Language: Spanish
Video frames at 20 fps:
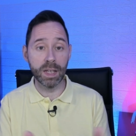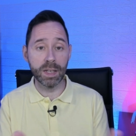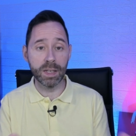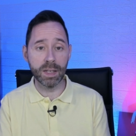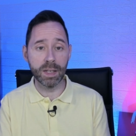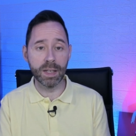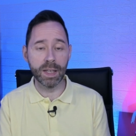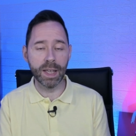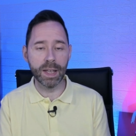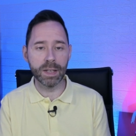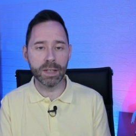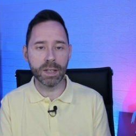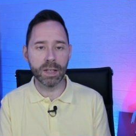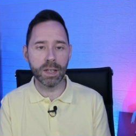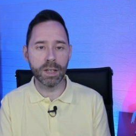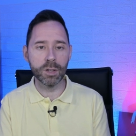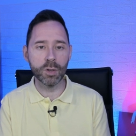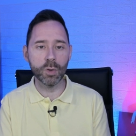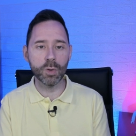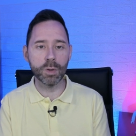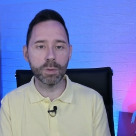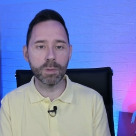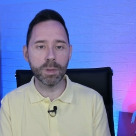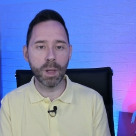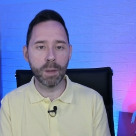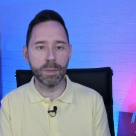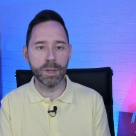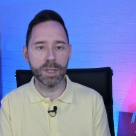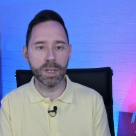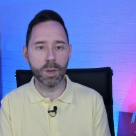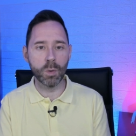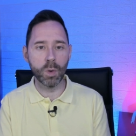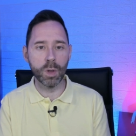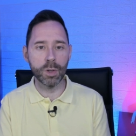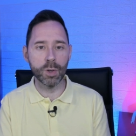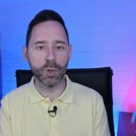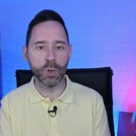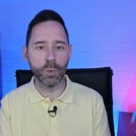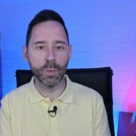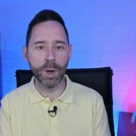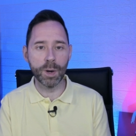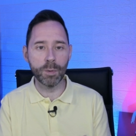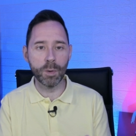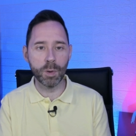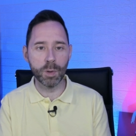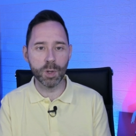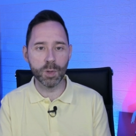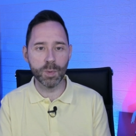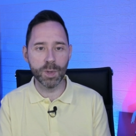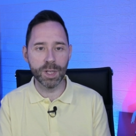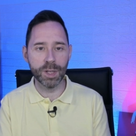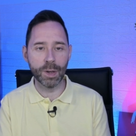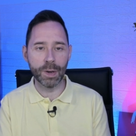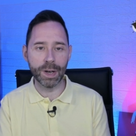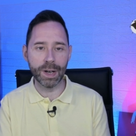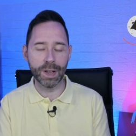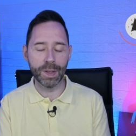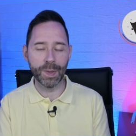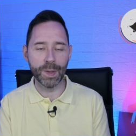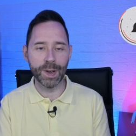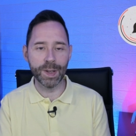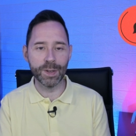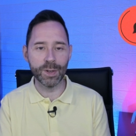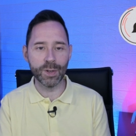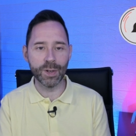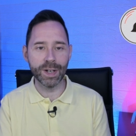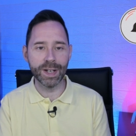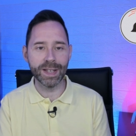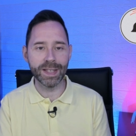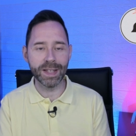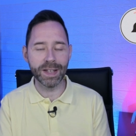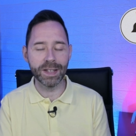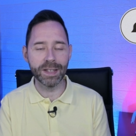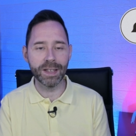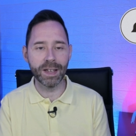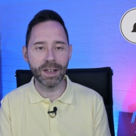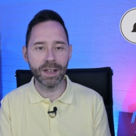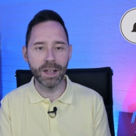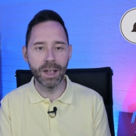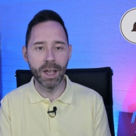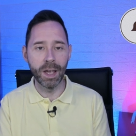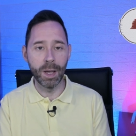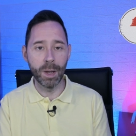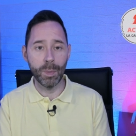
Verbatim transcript: Y si quieres que YouTube te avise cuando suba nuevos vídeos relacionados con StreamYard,